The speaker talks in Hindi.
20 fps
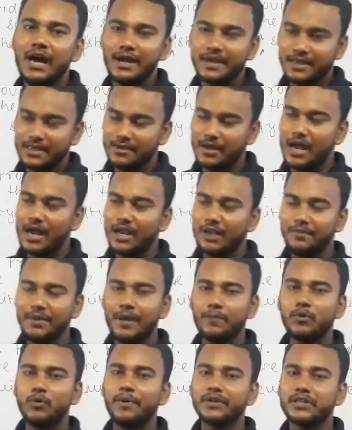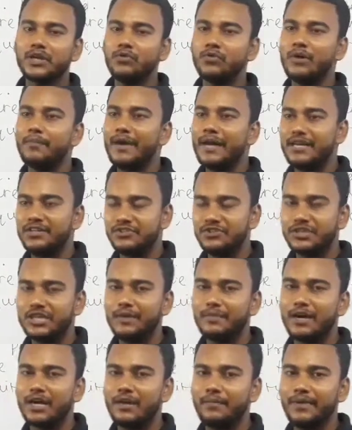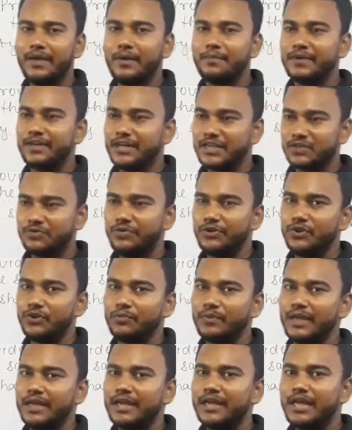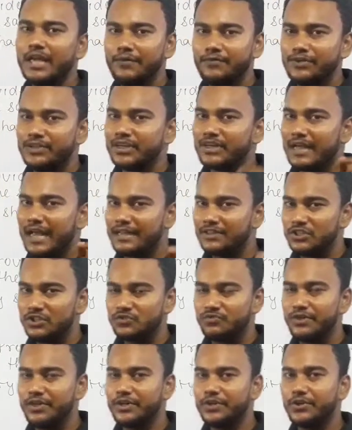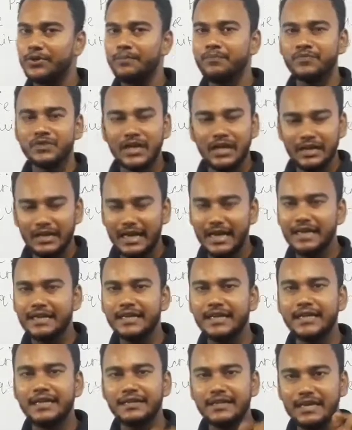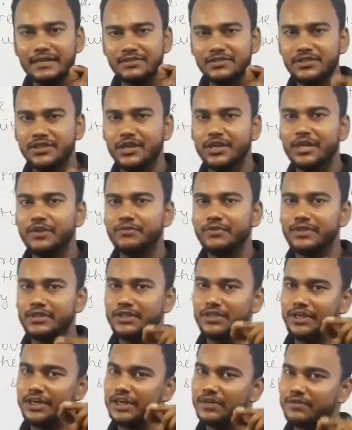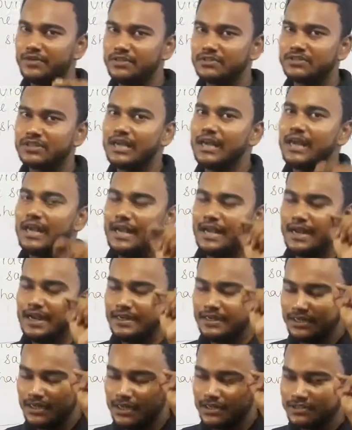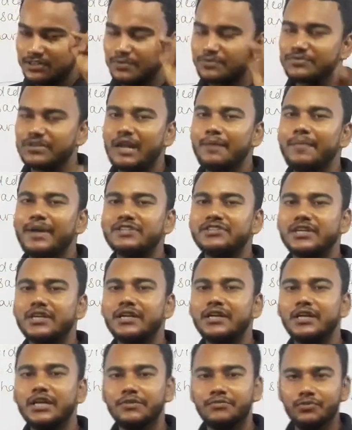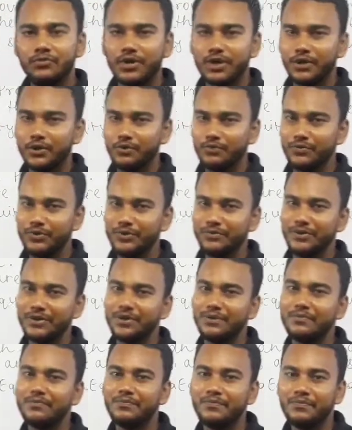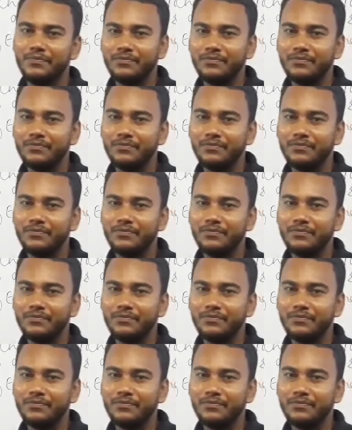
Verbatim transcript: आगे के आगे मैं आपको बताऊंगा बैलेंस शीट के बारे में अपने नेक्स्ट वीडियो में इफ यू लाइक दिस वीडियो लाइक इट एंड शेयर इट विद दी एंड सब्सक्राइब माई चैनल इफ यू आर न्यू व्यूअर